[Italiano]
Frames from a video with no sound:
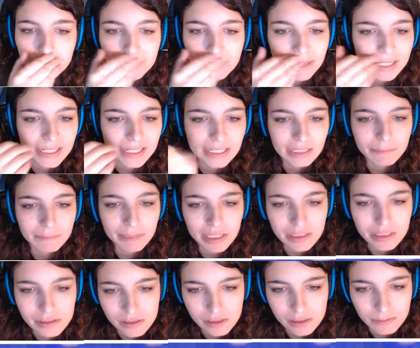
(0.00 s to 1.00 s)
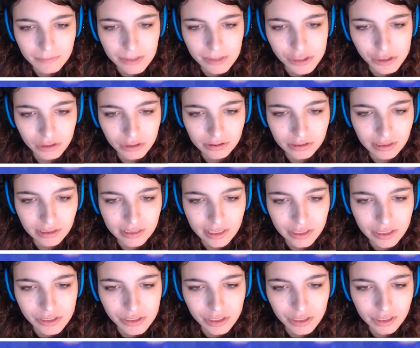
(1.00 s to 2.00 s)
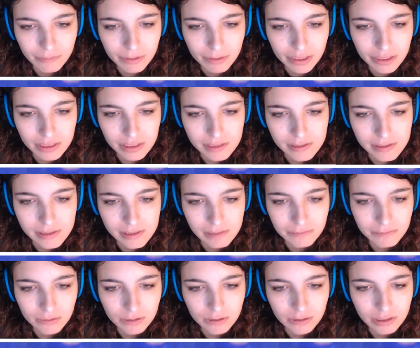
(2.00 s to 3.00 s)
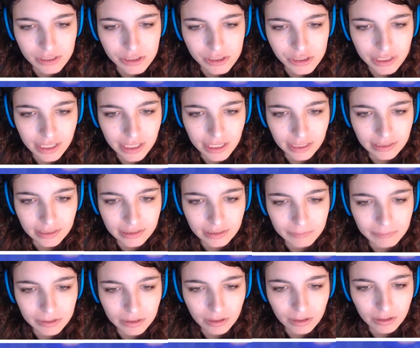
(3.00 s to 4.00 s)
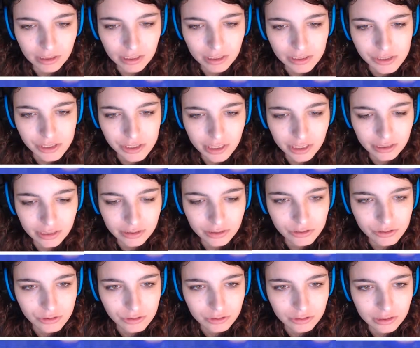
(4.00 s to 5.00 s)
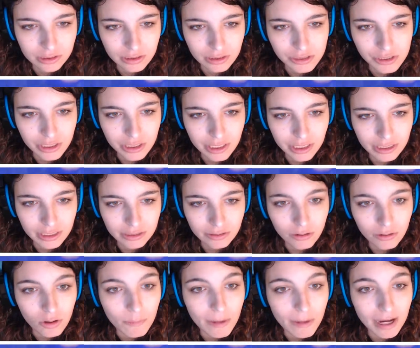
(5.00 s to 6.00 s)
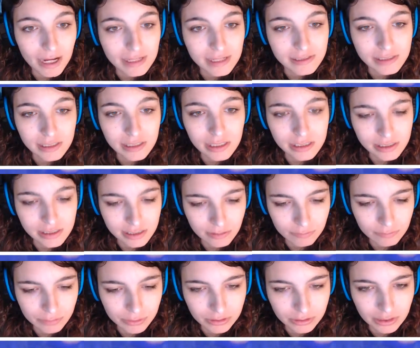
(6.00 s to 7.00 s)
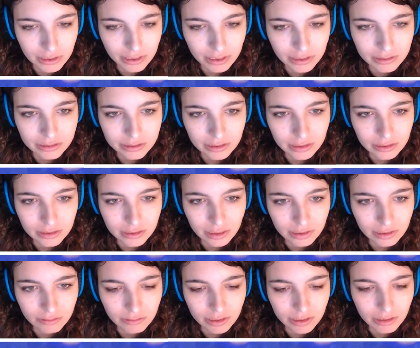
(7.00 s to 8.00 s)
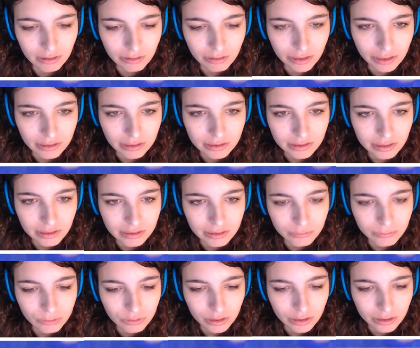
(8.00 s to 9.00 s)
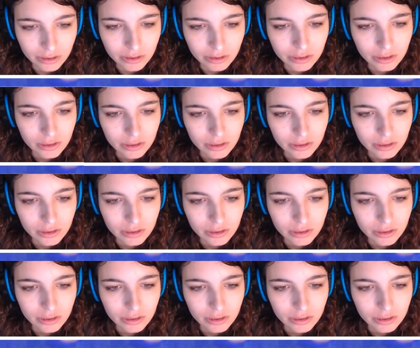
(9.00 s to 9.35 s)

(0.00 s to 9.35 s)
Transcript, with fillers: Pecca messo, mi sciotta gli arcieri benissimo. Il gigante, madonna, il gigante, sciottato il gigante. Oh, ma a sinistra un po' di danni stanno andando. Eh no, niente, niente più danni.